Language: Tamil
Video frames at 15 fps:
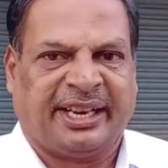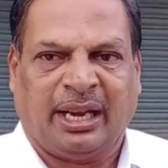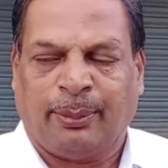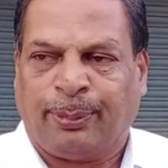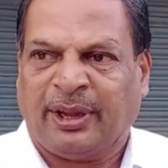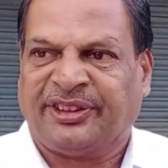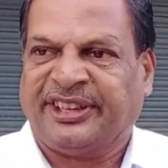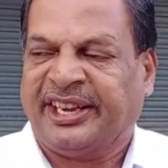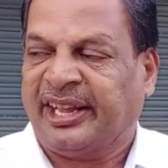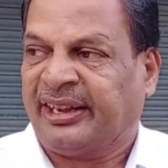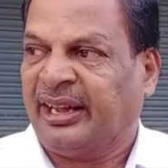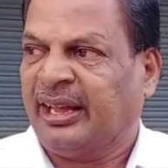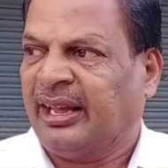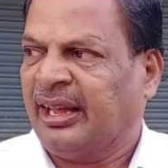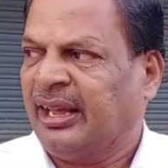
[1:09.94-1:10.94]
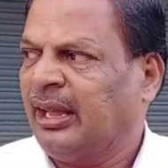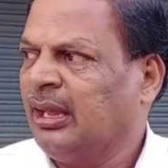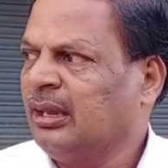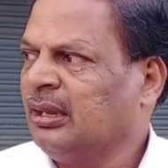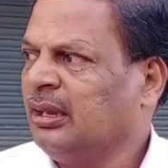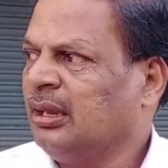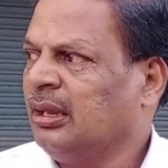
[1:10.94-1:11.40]
கடையில் பார்த்தீங்கன்னாக்கா
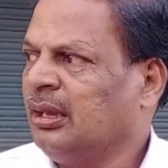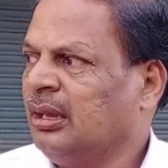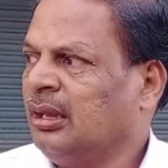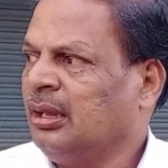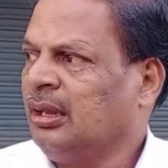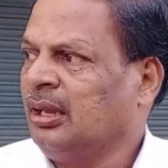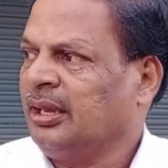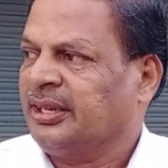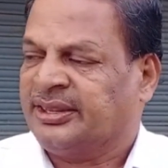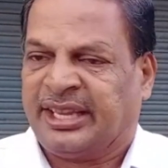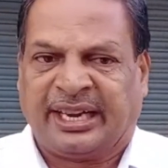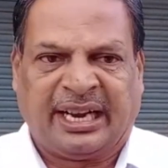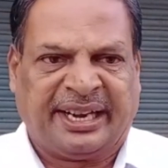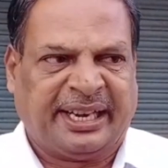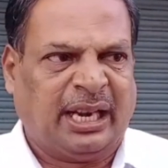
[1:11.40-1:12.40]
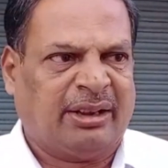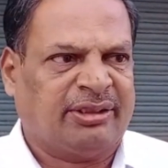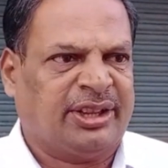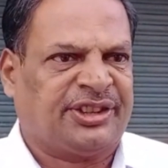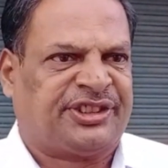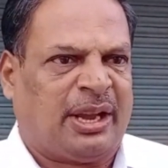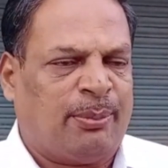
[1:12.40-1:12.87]
இந்த கடையில்
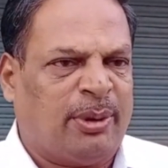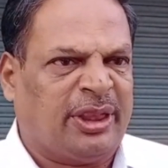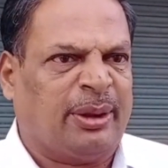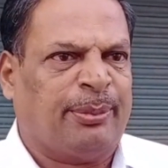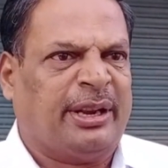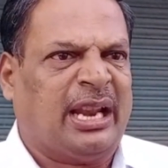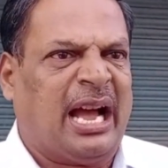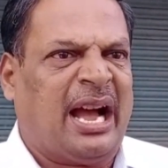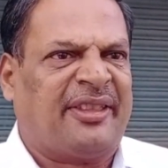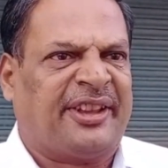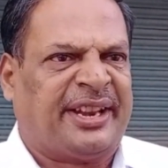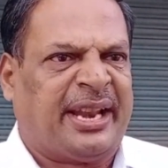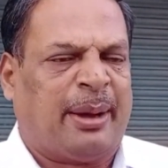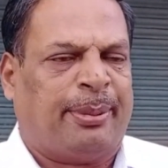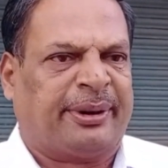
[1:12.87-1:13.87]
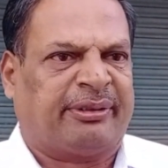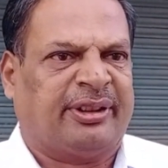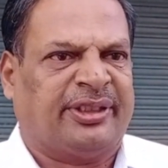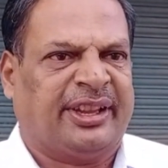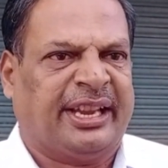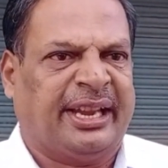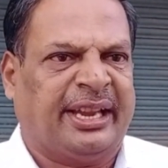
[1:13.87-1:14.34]
வந்து சம்மந்தமில்லாத நபர்
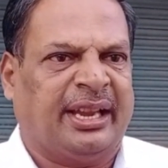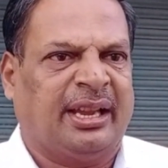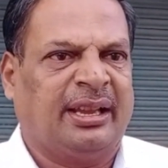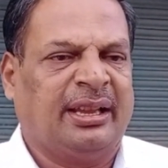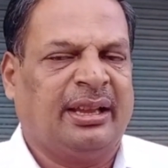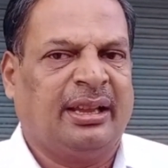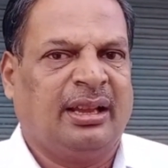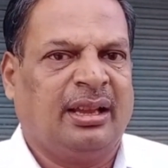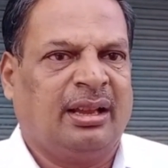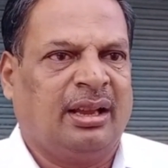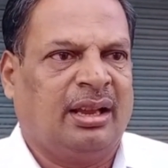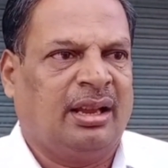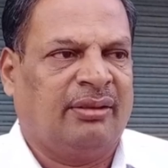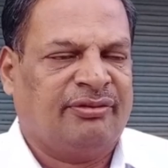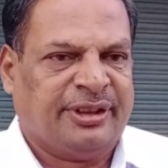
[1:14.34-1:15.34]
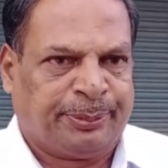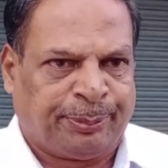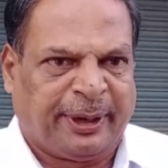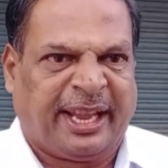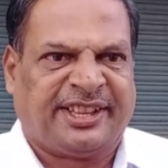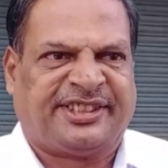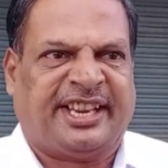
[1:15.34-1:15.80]
வந்து
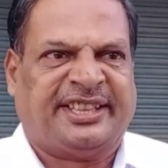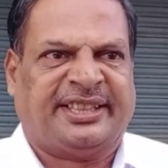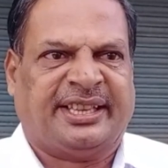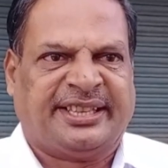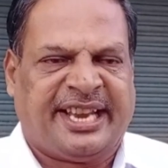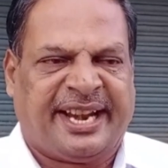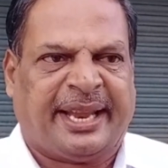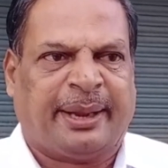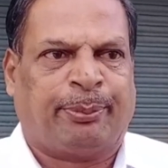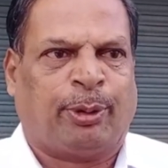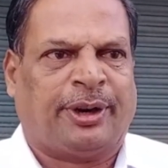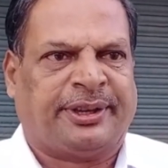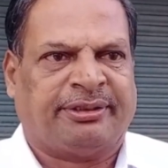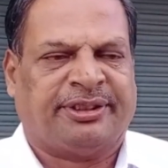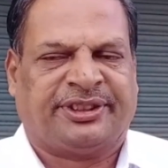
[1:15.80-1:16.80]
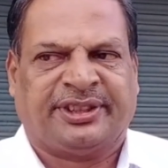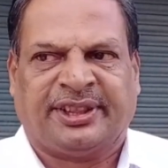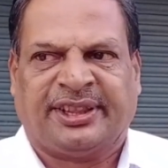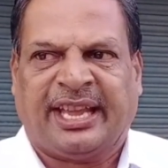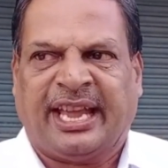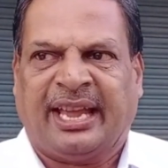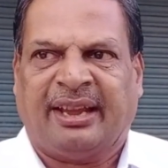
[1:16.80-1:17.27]
விற்பனை செய்து எடை போட்டு
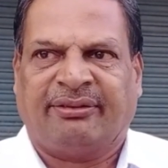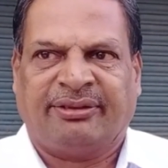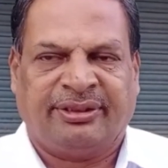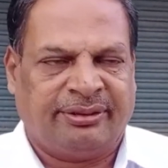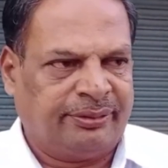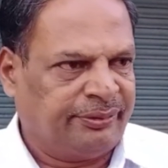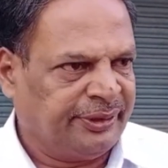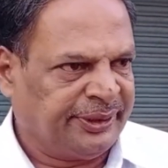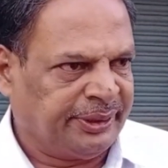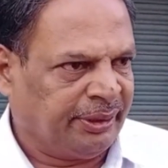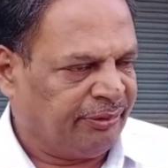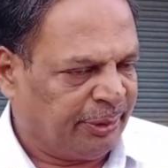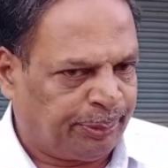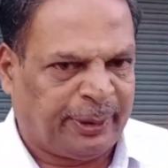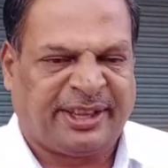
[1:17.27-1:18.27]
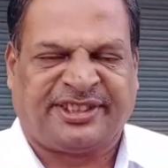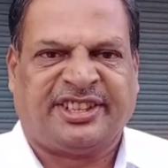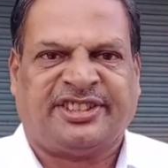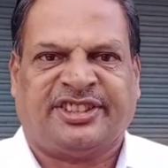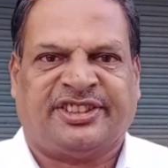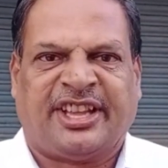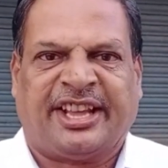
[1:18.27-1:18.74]
விற்றுந்த விற்று விற்பனை
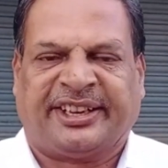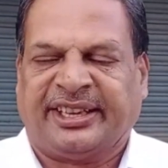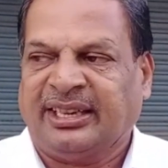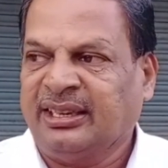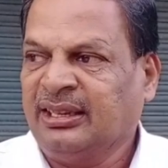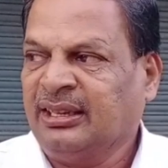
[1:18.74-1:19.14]
செஞ்சுருந்தார்